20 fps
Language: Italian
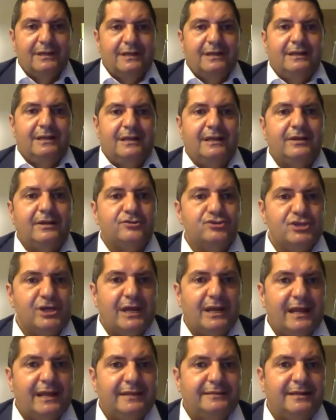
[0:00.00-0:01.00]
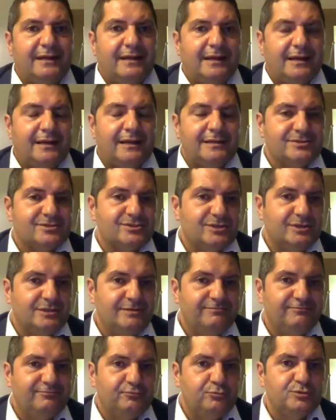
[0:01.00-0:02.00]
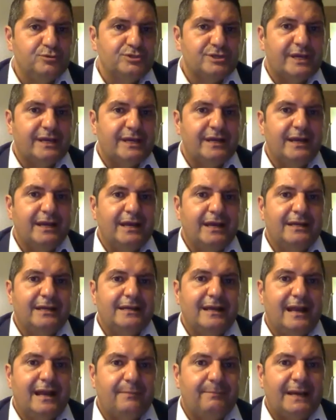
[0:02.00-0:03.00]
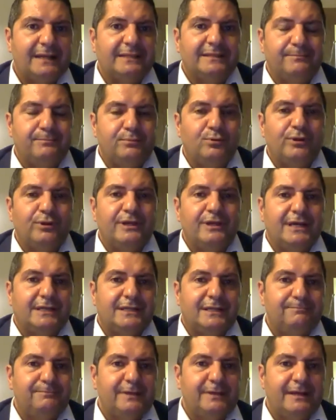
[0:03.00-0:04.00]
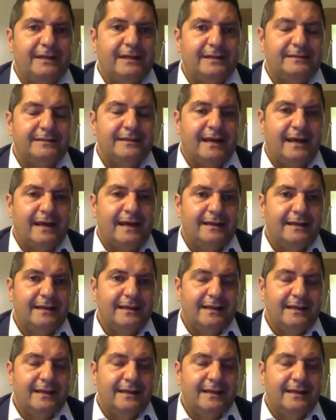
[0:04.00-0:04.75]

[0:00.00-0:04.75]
L'energia elettrica si diffuse nella parte più ricca del pianeta,